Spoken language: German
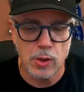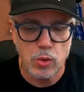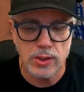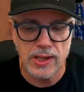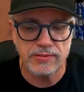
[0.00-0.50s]

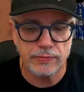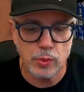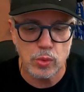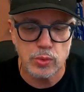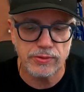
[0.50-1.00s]
auch erst
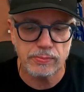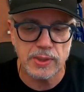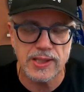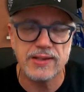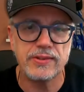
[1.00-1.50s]
vor kurzem
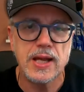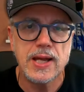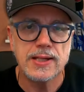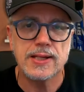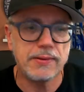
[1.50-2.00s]
gelesen.
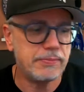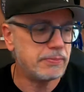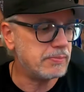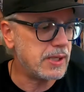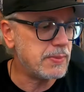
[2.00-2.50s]
Ja,
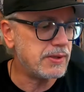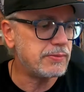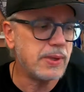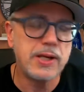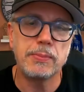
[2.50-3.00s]
manchmal
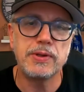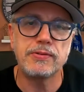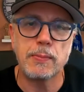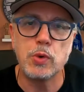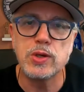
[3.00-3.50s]
ist man ja mit
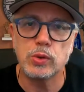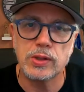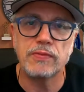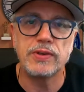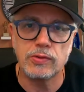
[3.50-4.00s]
seinem Hundi
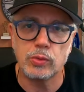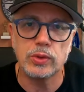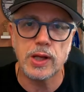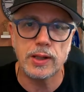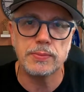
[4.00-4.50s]
unterwegs,
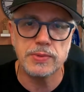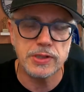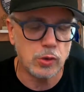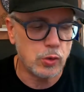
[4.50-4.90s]
unter anderem ich